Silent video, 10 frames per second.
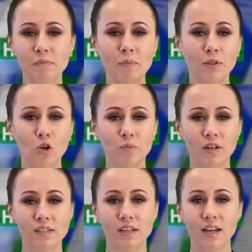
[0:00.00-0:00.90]
где мы
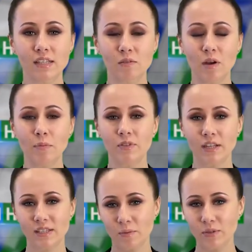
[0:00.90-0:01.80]
подробно рассказываем обо
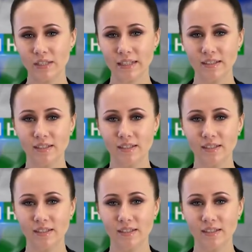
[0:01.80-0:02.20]
всех событиях